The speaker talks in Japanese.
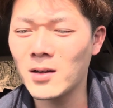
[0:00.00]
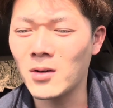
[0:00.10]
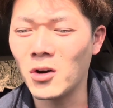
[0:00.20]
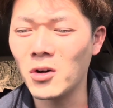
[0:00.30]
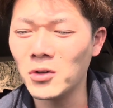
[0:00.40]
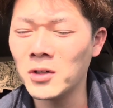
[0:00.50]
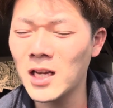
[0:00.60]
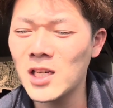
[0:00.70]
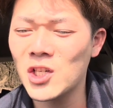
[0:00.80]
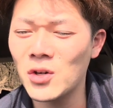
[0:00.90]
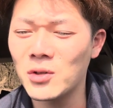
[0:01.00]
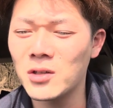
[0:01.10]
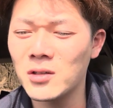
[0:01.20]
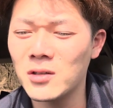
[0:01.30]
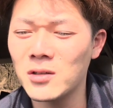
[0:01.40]
ここのね、主
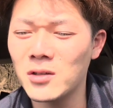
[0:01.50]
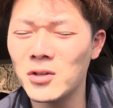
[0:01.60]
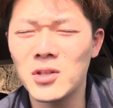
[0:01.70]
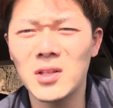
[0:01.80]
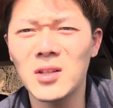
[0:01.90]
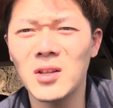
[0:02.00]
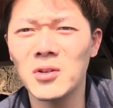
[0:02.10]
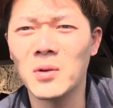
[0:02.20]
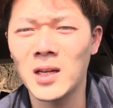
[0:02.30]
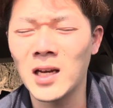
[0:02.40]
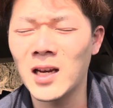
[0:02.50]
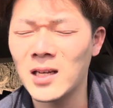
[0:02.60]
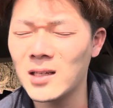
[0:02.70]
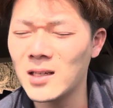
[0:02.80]
力流出っていうのはね、